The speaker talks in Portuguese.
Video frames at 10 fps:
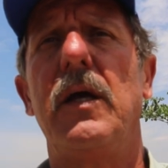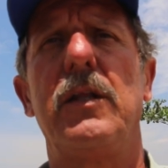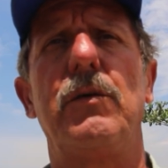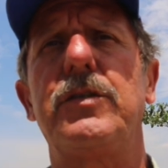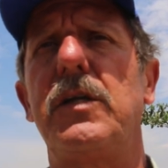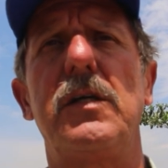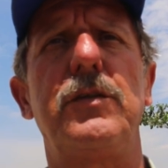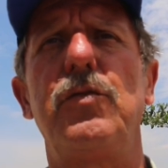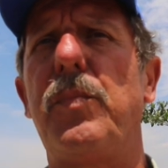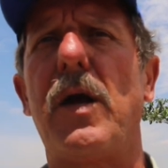Então as crianças
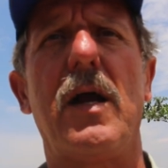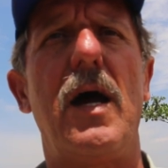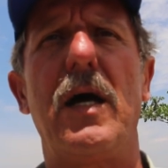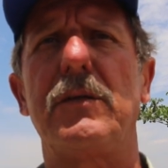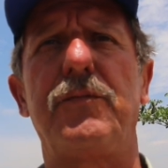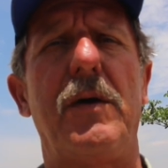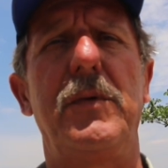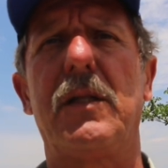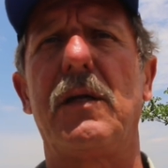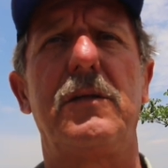vinham para cá, a
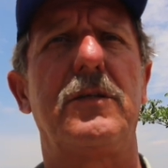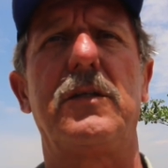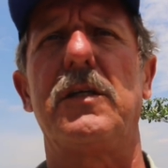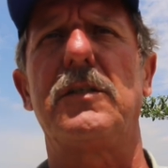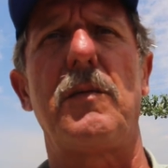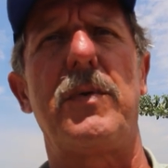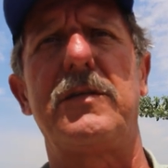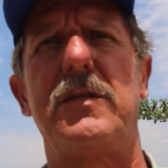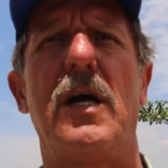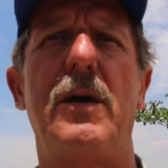família trazia as crianças para
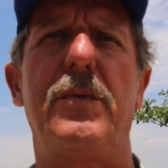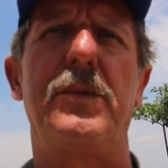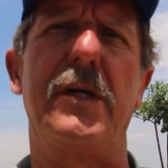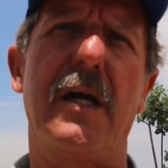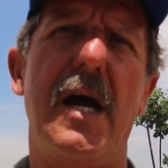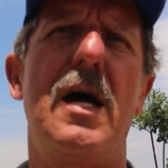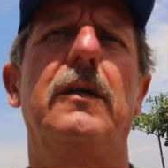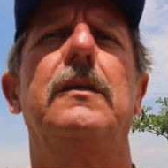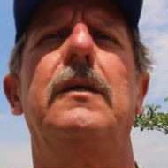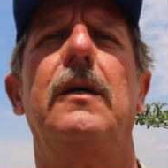passear, para
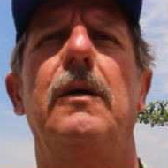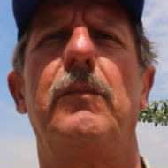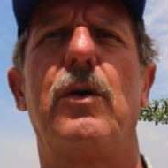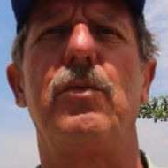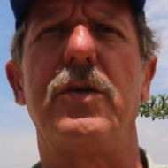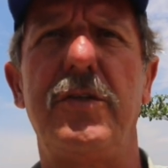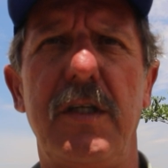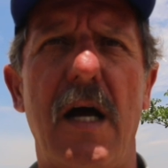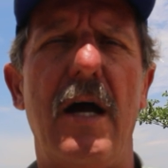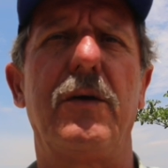brincar, para
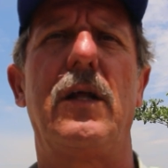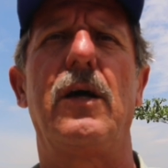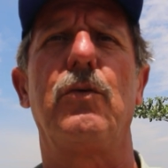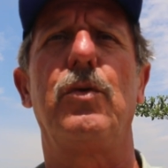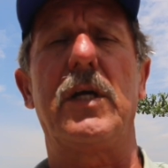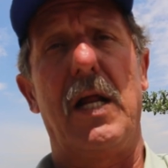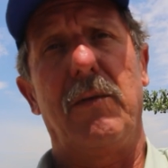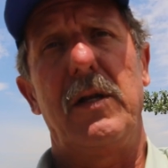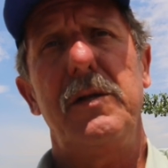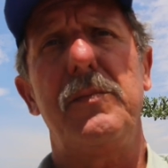curtir a água da lagoa, que era
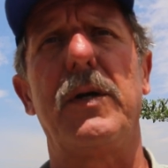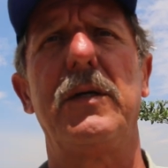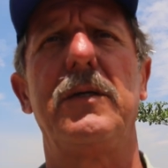água limpa.